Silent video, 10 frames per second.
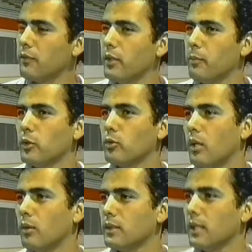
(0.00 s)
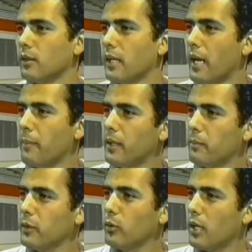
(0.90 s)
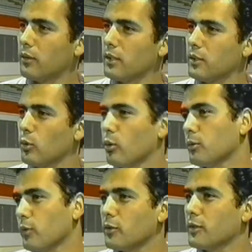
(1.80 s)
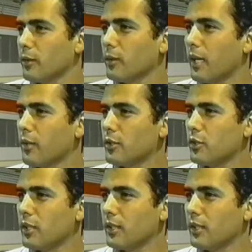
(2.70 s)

Você via o pessoal usando na época ele pendurado na cintura como se fosse um celular hoje em